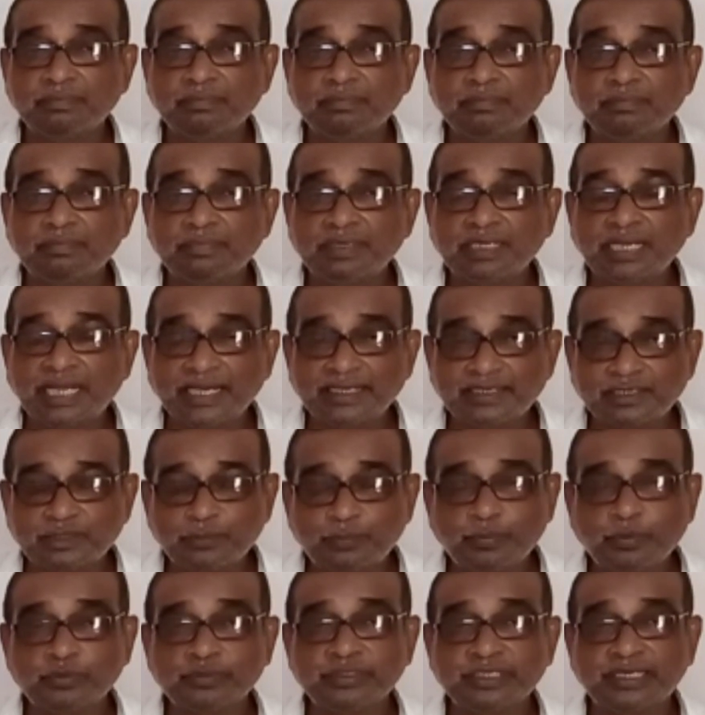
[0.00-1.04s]

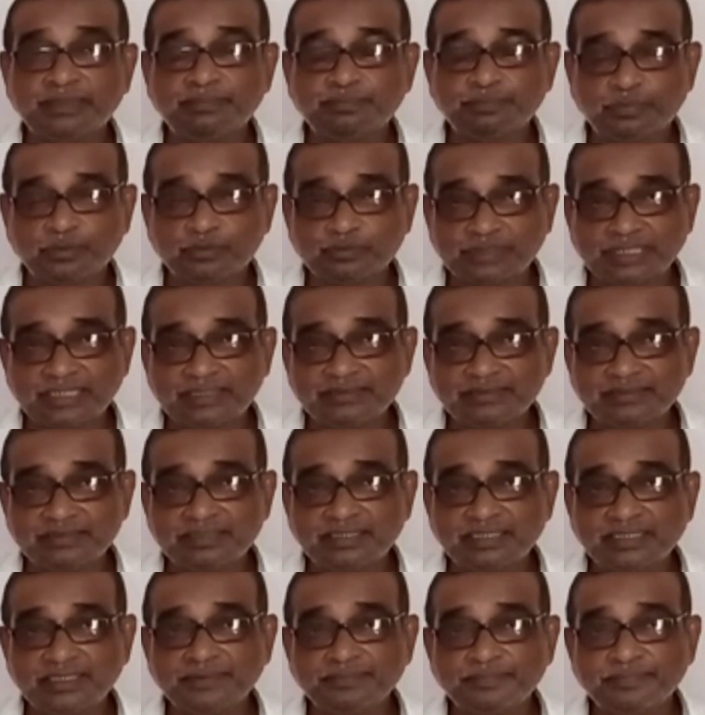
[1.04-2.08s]
লাইকোপুডিয়াম পোটেন্সি
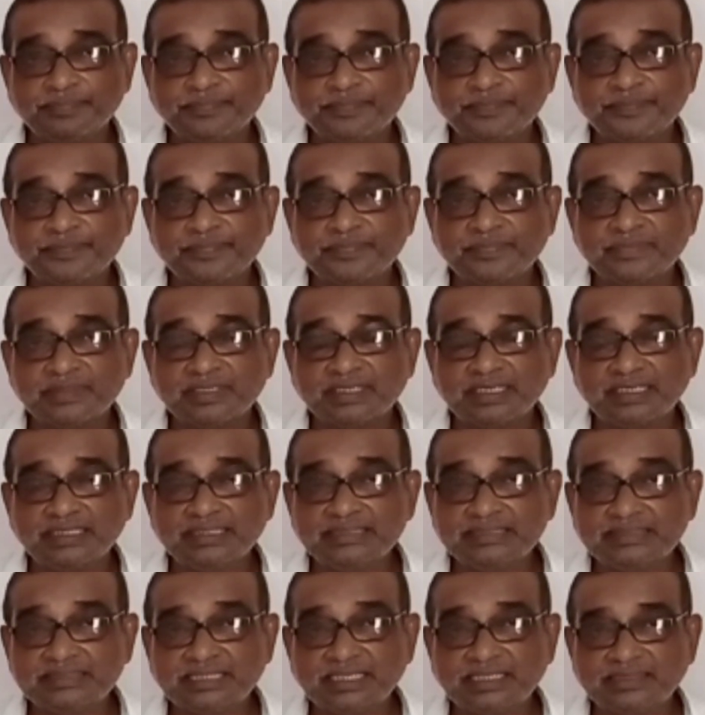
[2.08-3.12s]

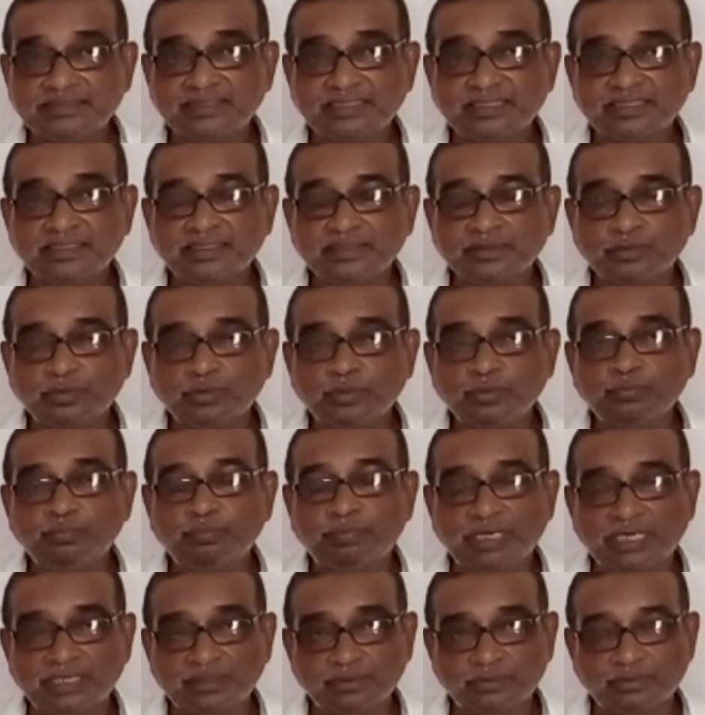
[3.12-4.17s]
ইত্যাদি খুব
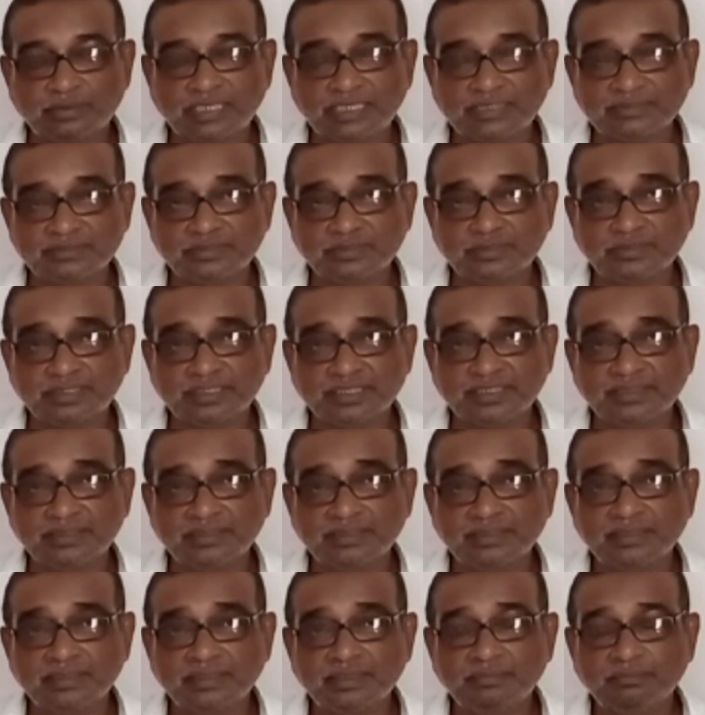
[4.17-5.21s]
ভালো কাজ করে
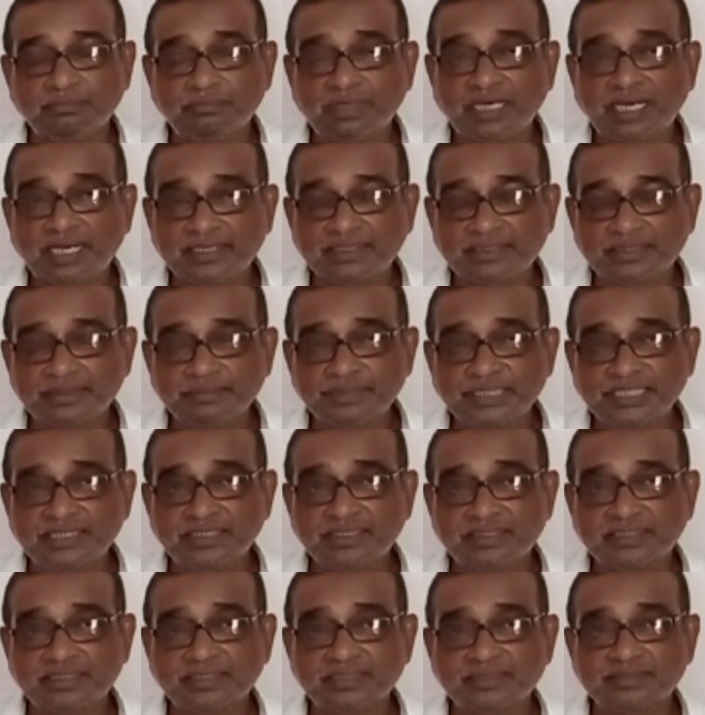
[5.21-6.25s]
বায়োকেমিকের
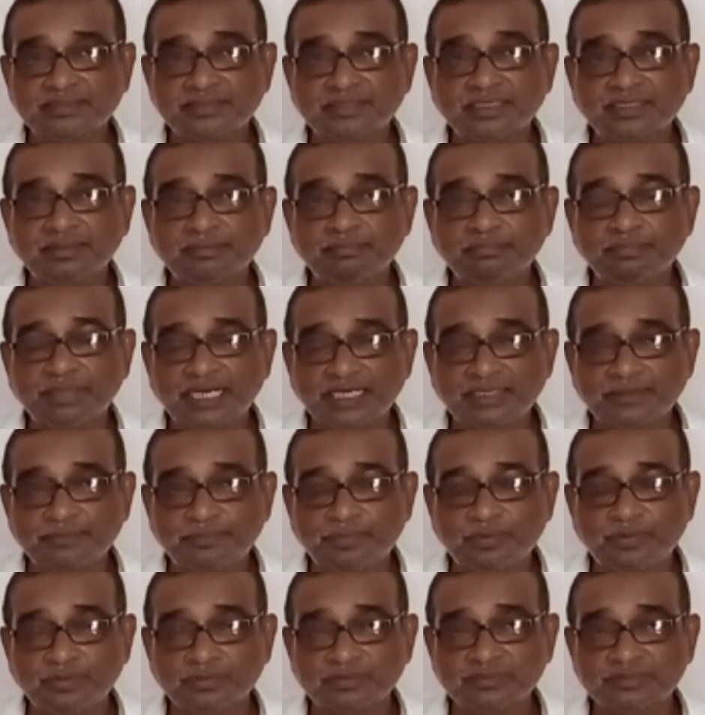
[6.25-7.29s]
ক্ষেত্রে
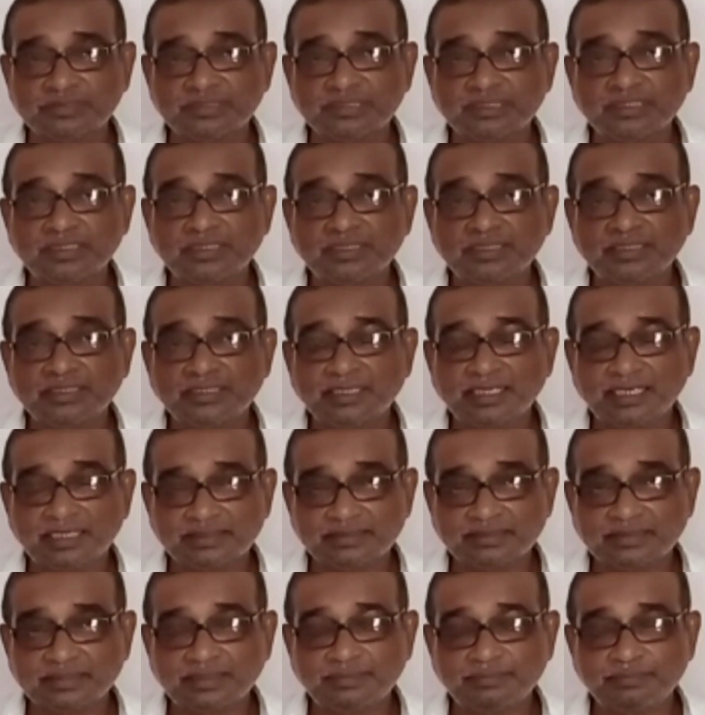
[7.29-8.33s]
ম্যাকফস
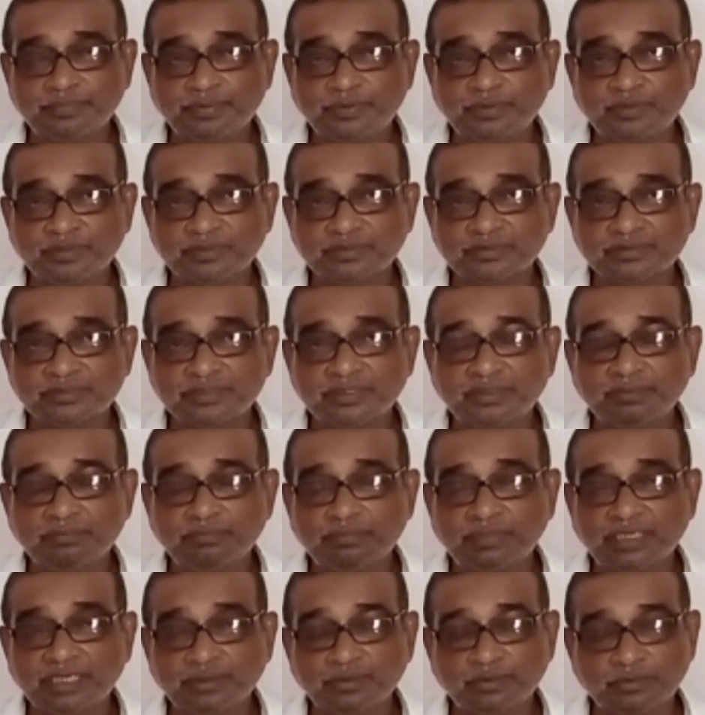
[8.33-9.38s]
ন্যাট্রাম ফস
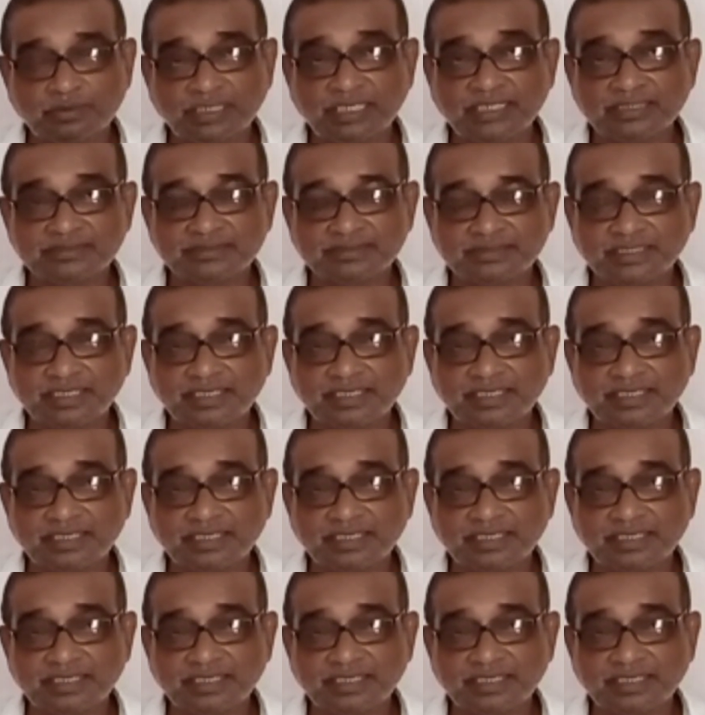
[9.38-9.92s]
ভালো কাজ দেয়